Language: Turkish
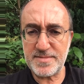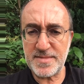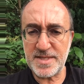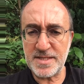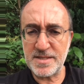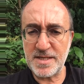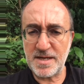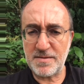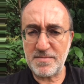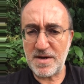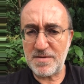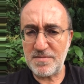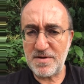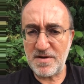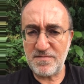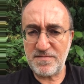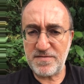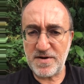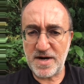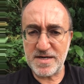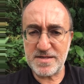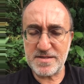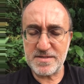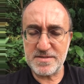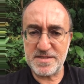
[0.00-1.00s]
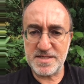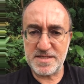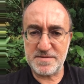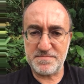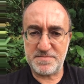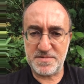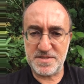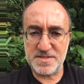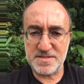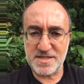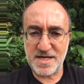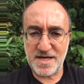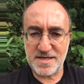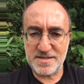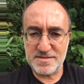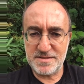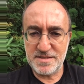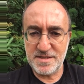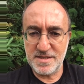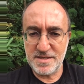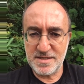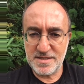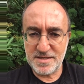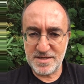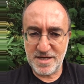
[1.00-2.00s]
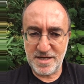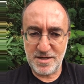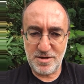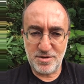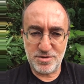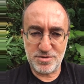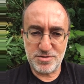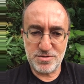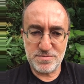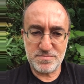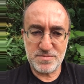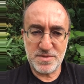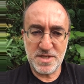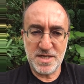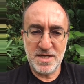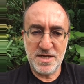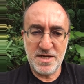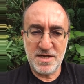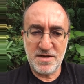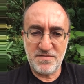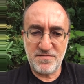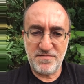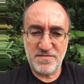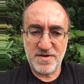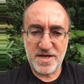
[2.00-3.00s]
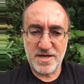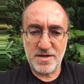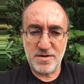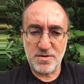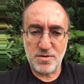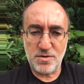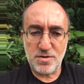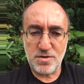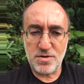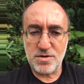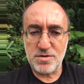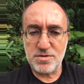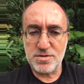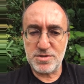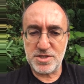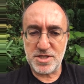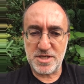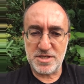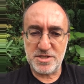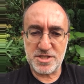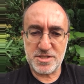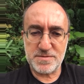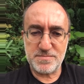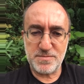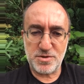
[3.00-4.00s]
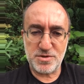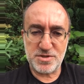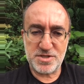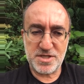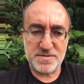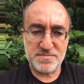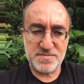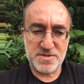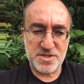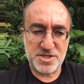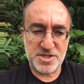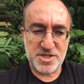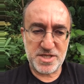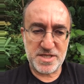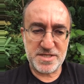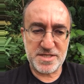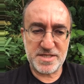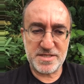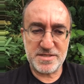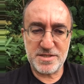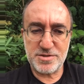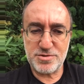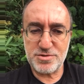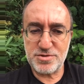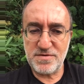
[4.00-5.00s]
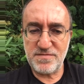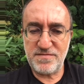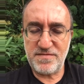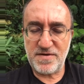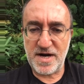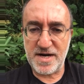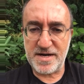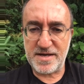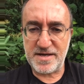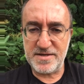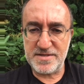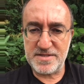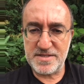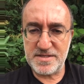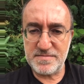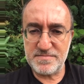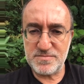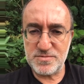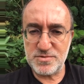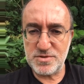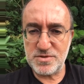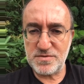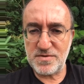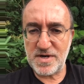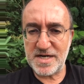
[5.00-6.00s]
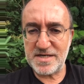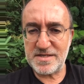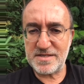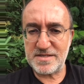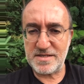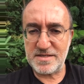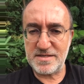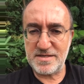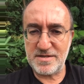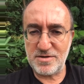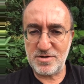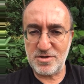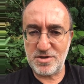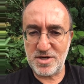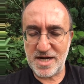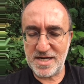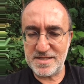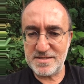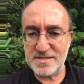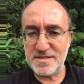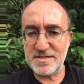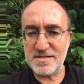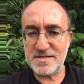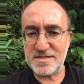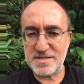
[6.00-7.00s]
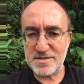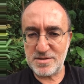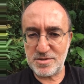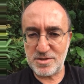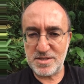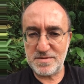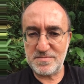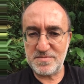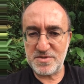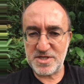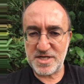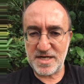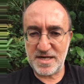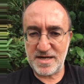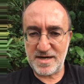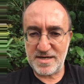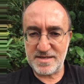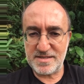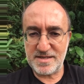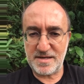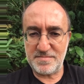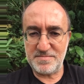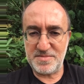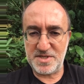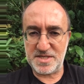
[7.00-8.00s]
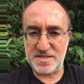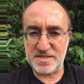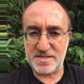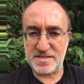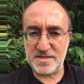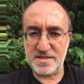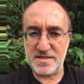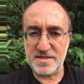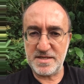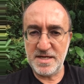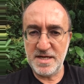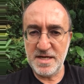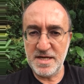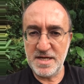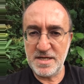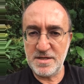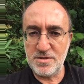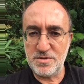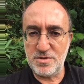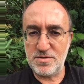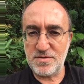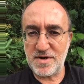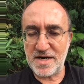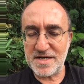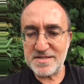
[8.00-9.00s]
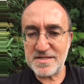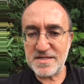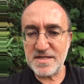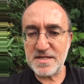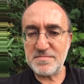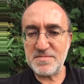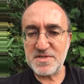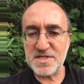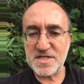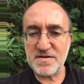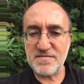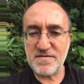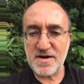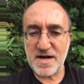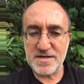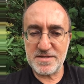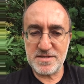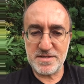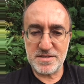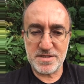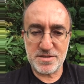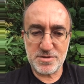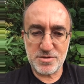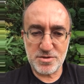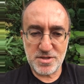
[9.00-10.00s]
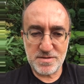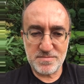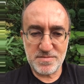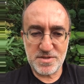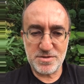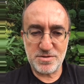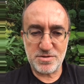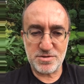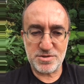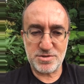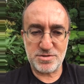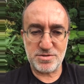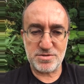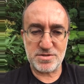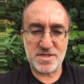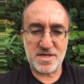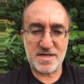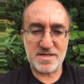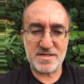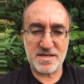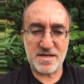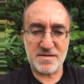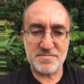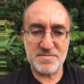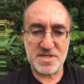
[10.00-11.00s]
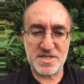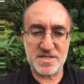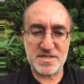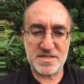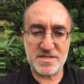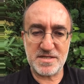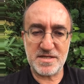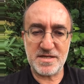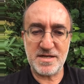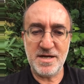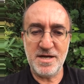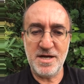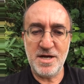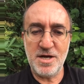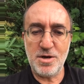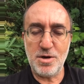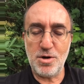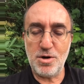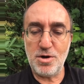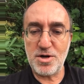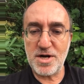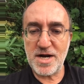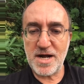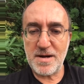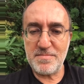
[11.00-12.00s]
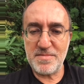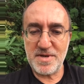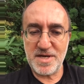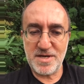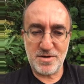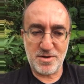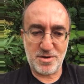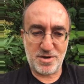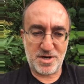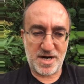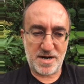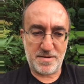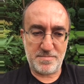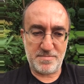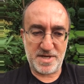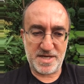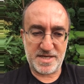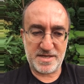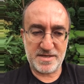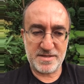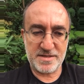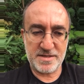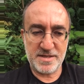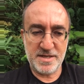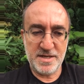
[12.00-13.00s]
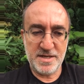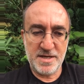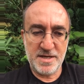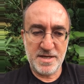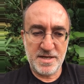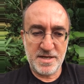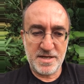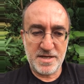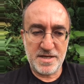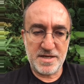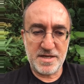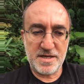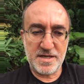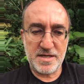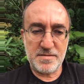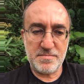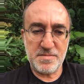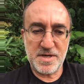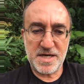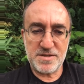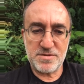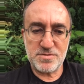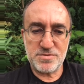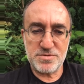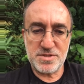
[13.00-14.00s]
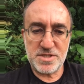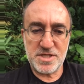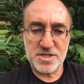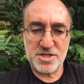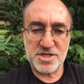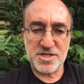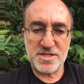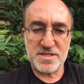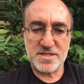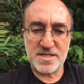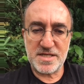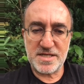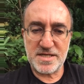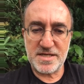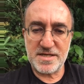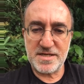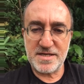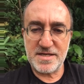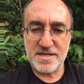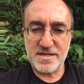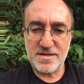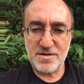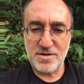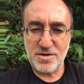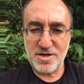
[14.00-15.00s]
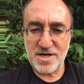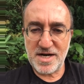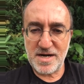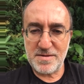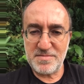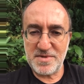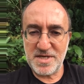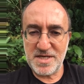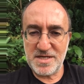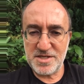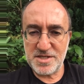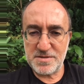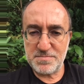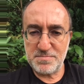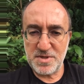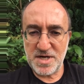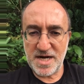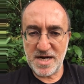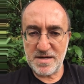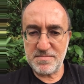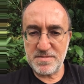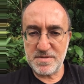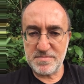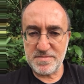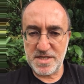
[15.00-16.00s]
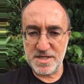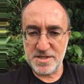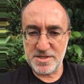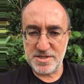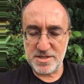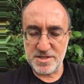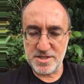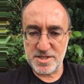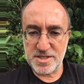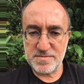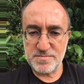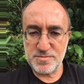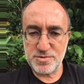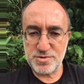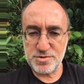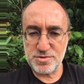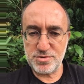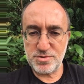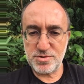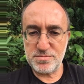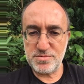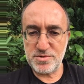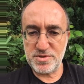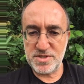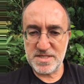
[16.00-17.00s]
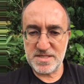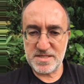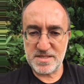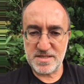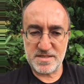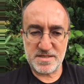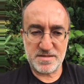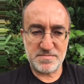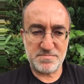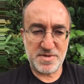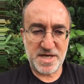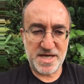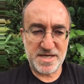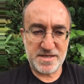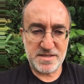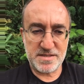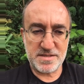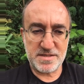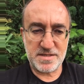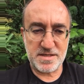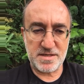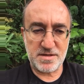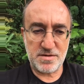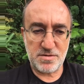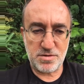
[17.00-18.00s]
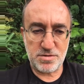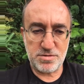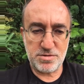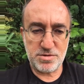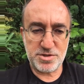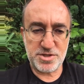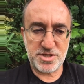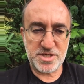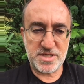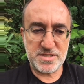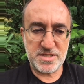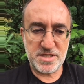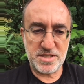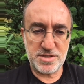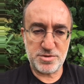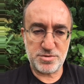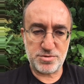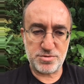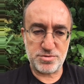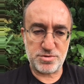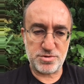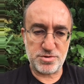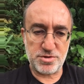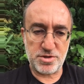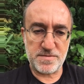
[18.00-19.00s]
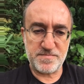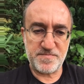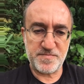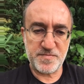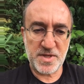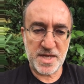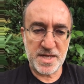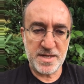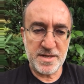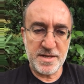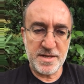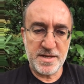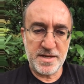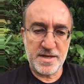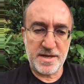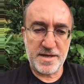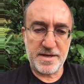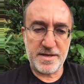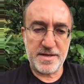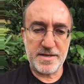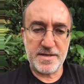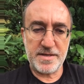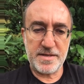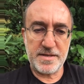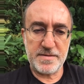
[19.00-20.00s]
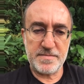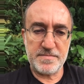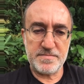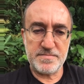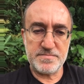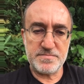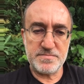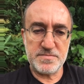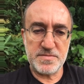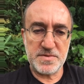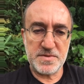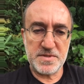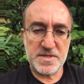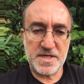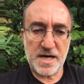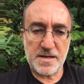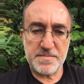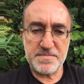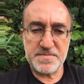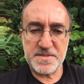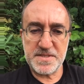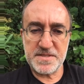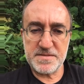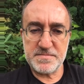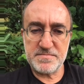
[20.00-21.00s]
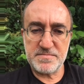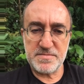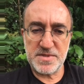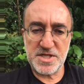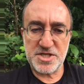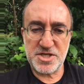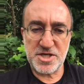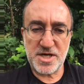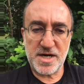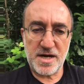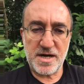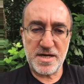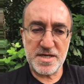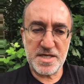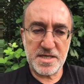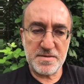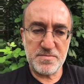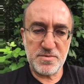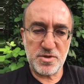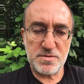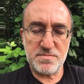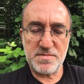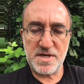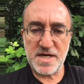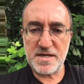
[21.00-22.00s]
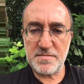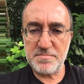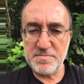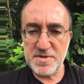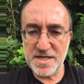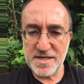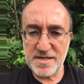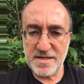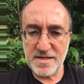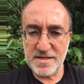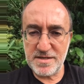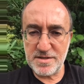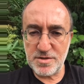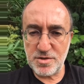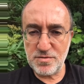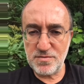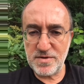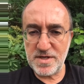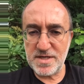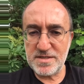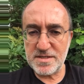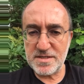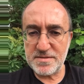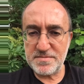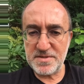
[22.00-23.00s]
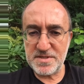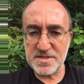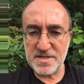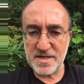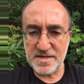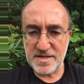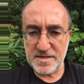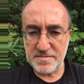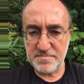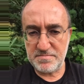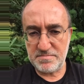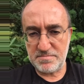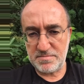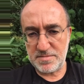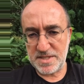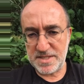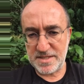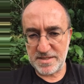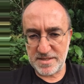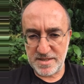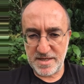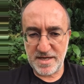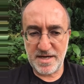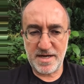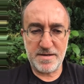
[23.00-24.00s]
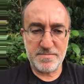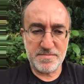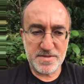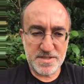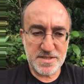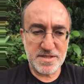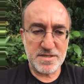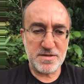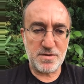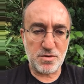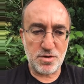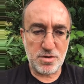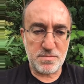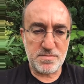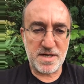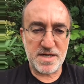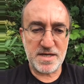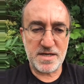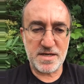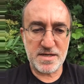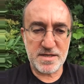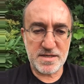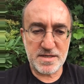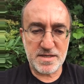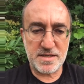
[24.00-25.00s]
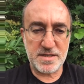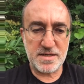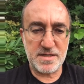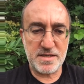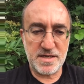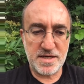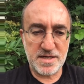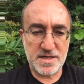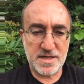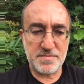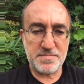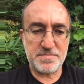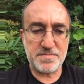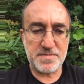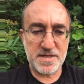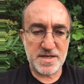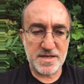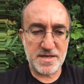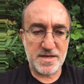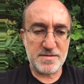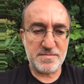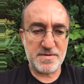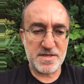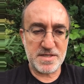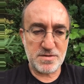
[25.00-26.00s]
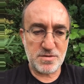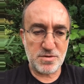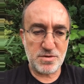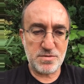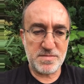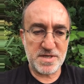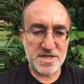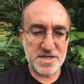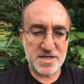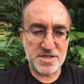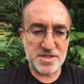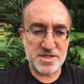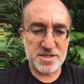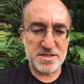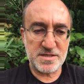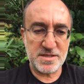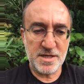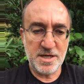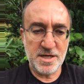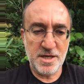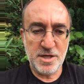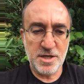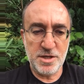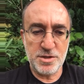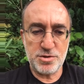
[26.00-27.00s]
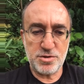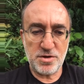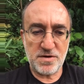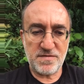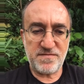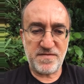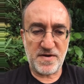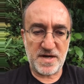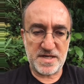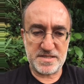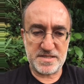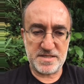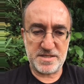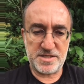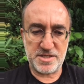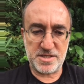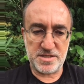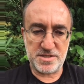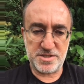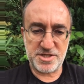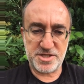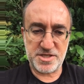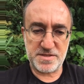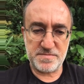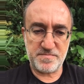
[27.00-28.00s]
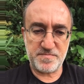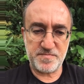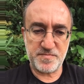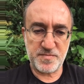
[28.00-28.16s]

tamamen farklı disiplinden geliyordum ve o çalışma ortamının içerisinde şunu fark ettim. Üniversitede öğrendiğiniz en önemli şeylerden birisi, üniversitenin bize verdiği en önemli nosyonlardan birisi öğrenmeyi öğrenmek. Ee, ben onun için e, öğrenmeyi hiç bırakmamaya çalıştım çünkü bu insanın beynini oldukça dinç tutuyor. Ee, yaptığım işe hakim olmak, bilgili, güvenilir bir takım e, elemanı olmak, e, ekip elemanı olmak için çok fazla çalıştım